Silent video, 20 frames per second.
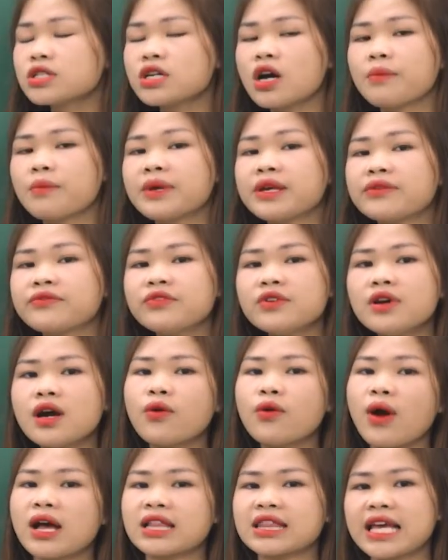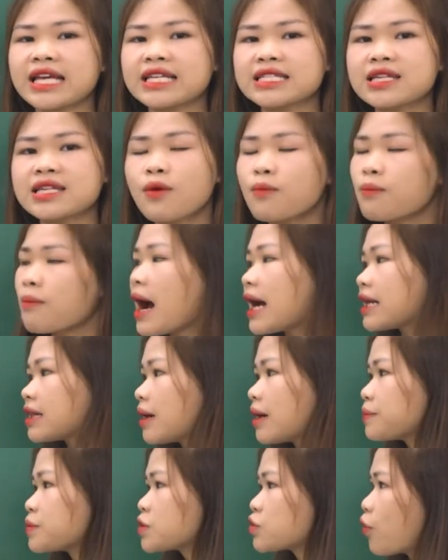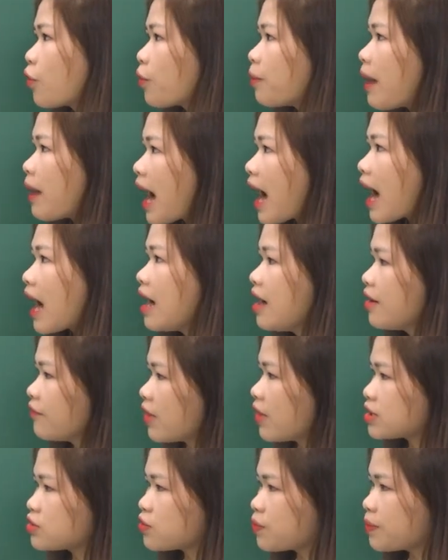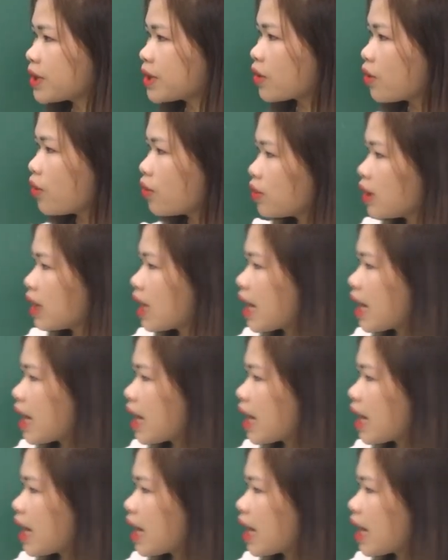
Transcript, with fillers: trò mình vừa hoàn thành xong bài tập số ba và chúng mình ôn